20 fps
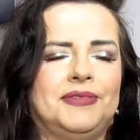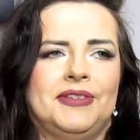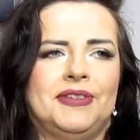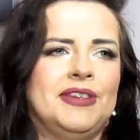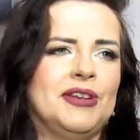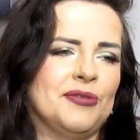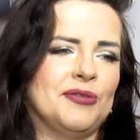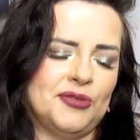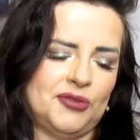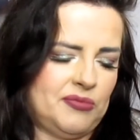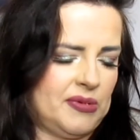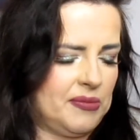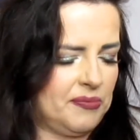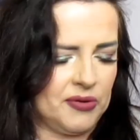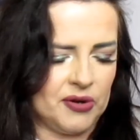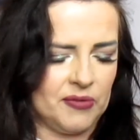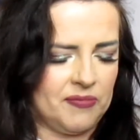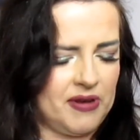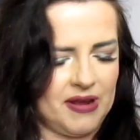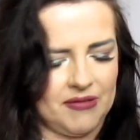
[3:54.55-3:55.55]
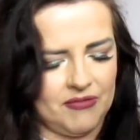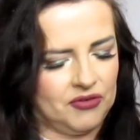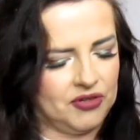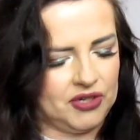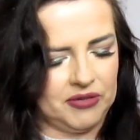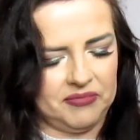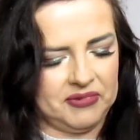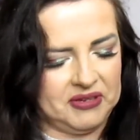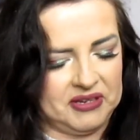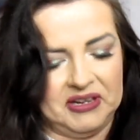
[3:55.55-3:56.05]
nie rozumiem problemu,
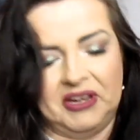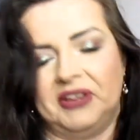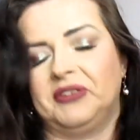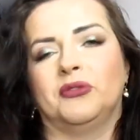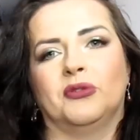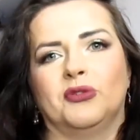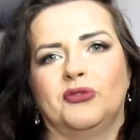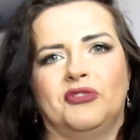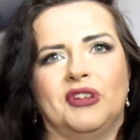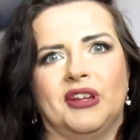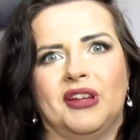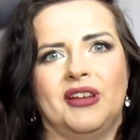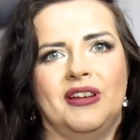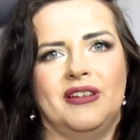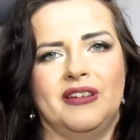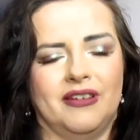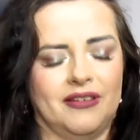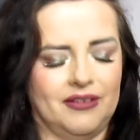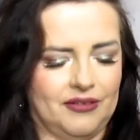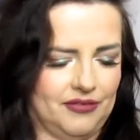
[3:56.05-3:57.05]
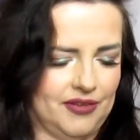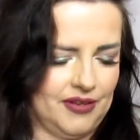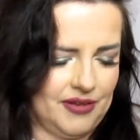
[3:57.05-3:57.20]
żeby kliknąć w taki link.